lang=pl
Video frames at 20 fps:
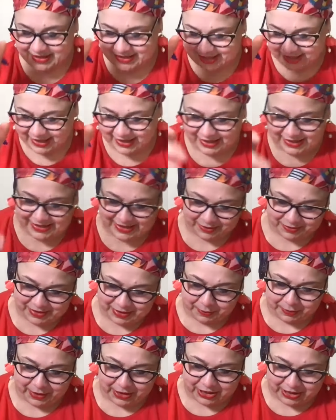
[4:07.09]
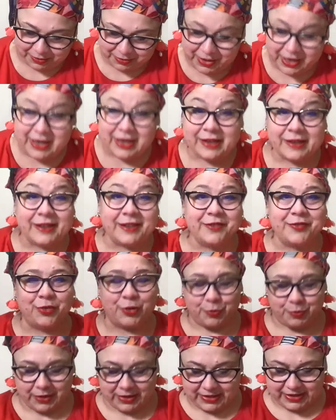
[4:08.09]
Zachęcam, zapraszam.
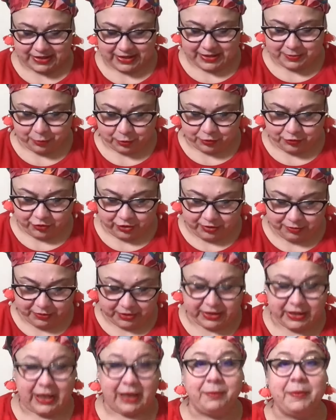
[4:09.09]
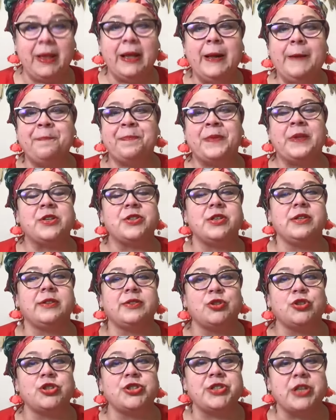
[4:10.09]
Informacja jest pod filmikiem. Jeżeli
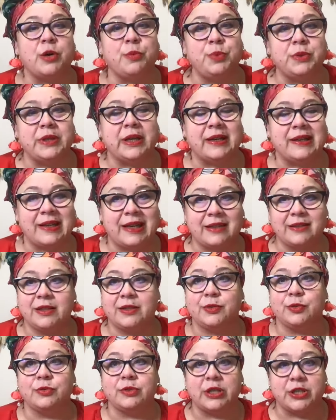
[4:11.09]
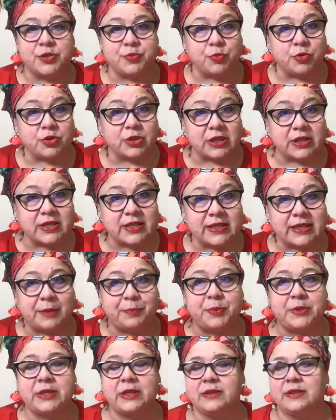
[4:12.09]
ktoś chciałby nagranie, to też można się
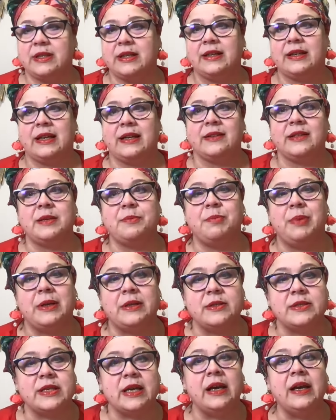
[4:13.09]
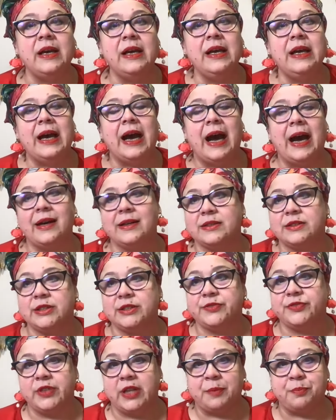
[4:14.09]
zapisać. Nagranie będzie
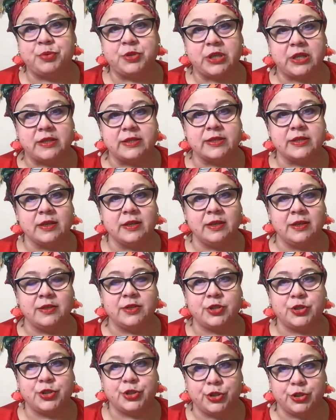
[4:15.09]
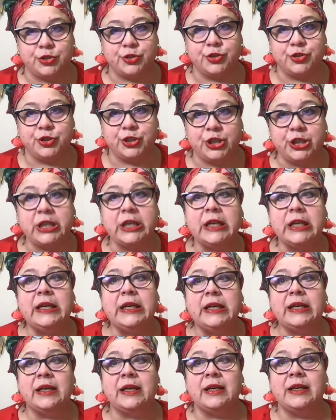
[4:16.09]
aktywne przez e, trzy dni
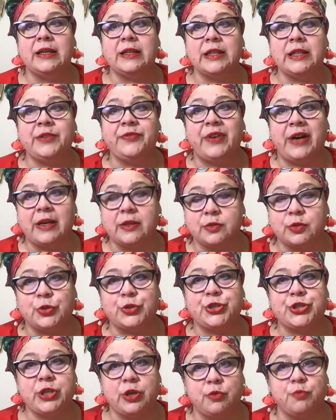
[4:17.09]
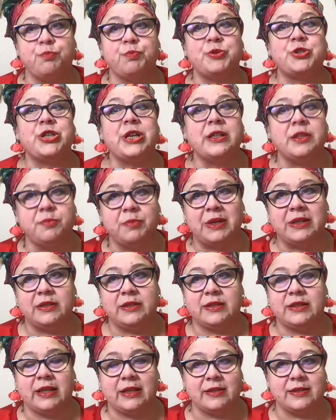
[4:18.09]
e, i warto się przed
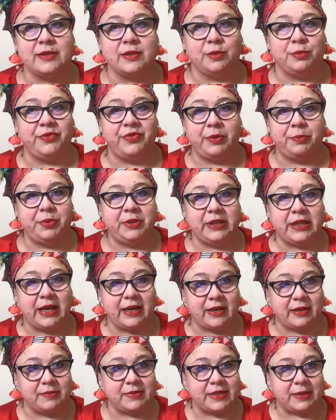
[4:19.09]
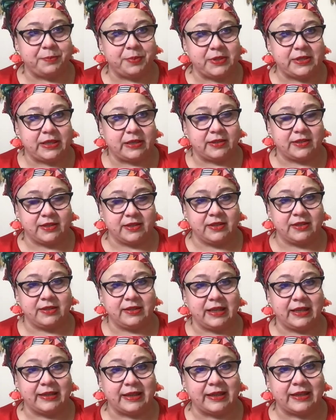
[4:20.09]
medytacją i webinarem zapisać
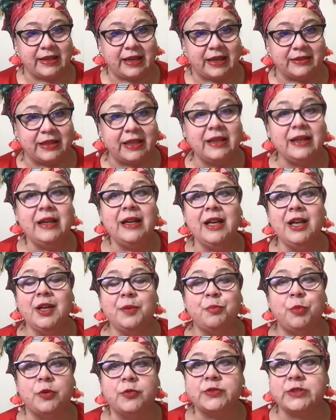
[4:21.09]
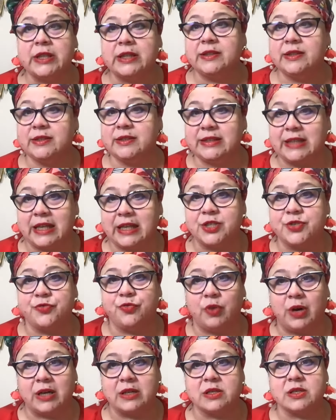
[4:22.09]
na nagranie, bo wtedy też
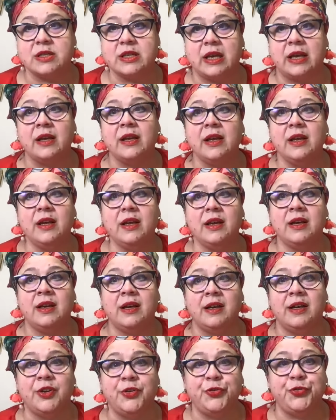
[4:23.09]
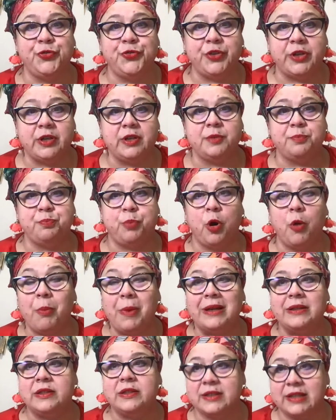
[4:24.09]
właśnie w, po
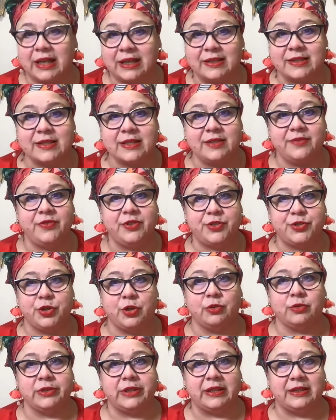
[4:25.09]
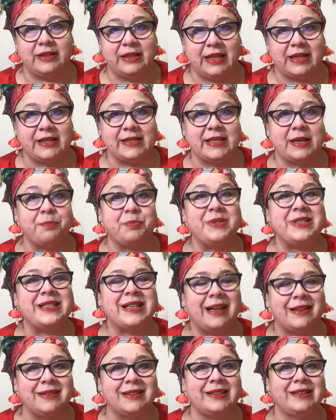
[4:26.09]
medytacji wyciągnę dla
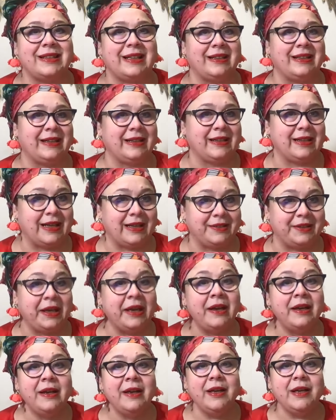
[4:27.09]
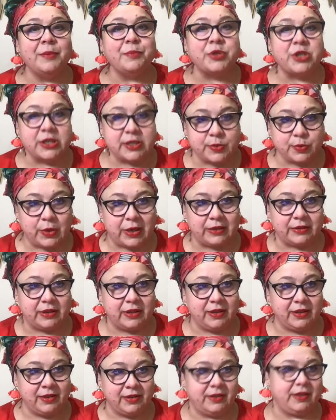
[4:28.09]
zapisanych na nagranie
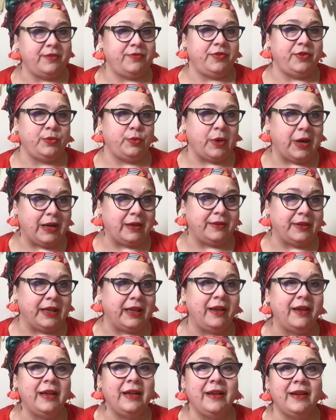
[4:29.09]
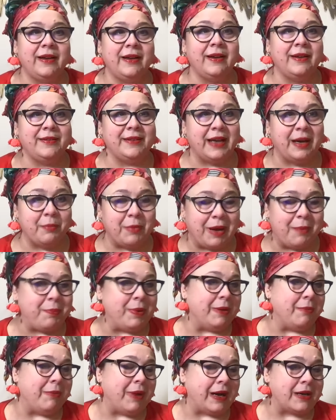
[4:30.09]
przesłanie indywidualne na
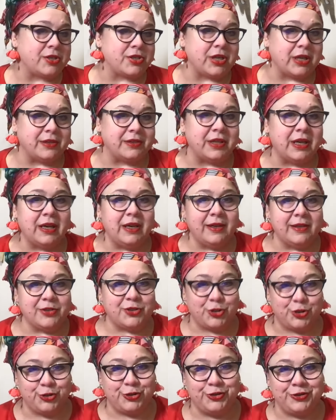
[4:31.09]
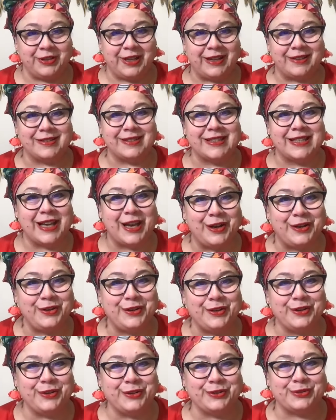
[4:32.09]
mapę marzeń czy na
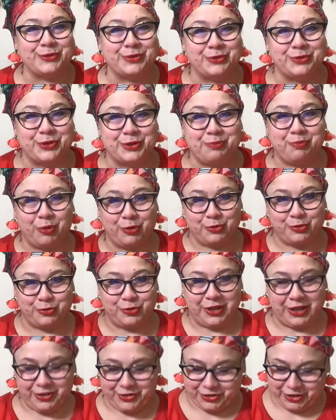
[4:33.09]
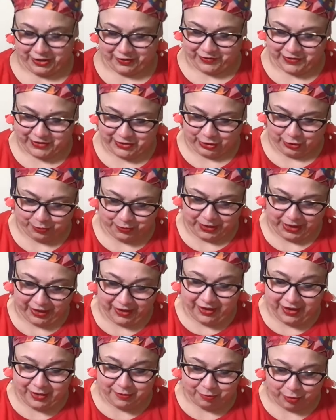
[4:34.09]
cel, który poczujecie w sobie
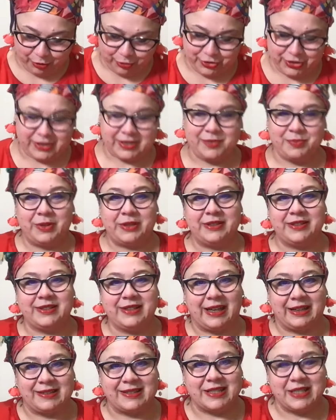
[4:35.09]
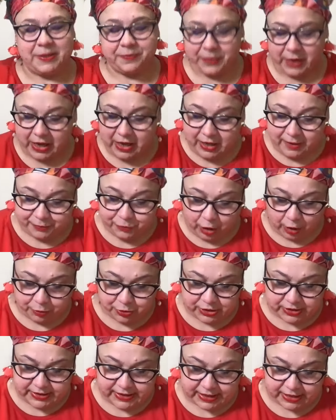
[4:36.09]
podczas medytacji.
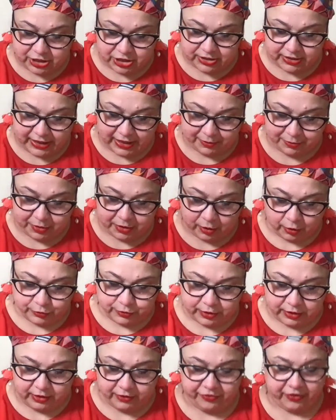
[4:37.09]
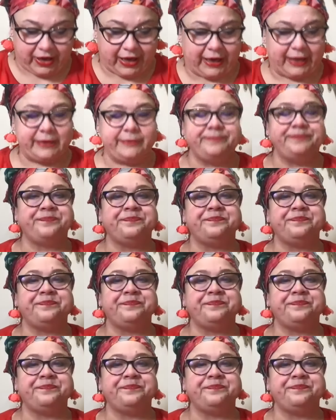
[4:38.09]
Dobrze, zaczynamy od lwa.